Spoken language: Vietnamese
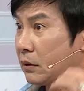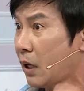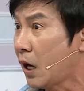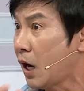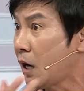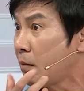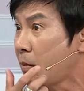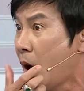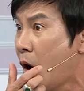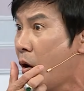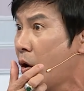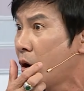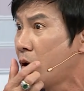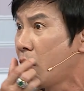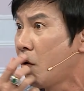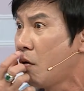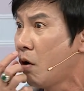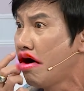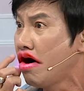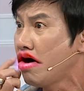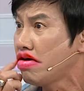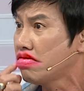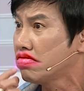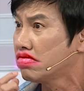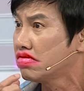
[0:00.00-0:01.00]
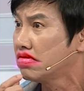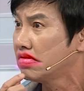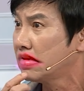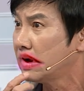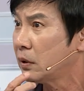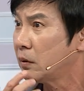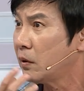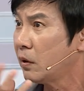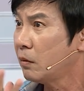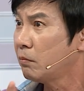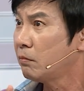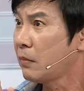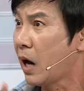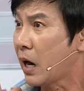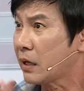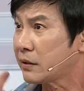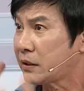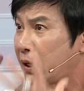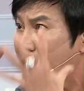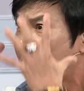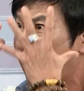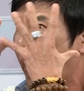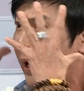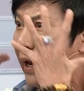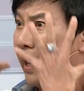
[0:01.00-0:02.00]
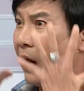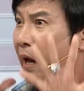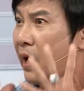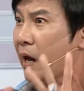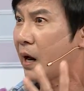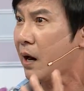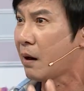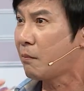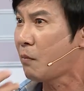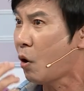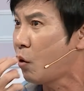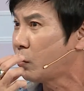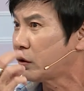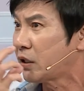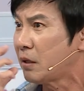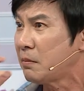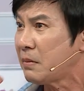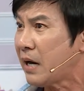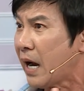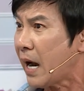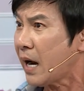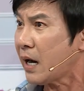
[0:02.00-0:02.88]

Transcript: tê môi luôn mặt xanh lè môi tím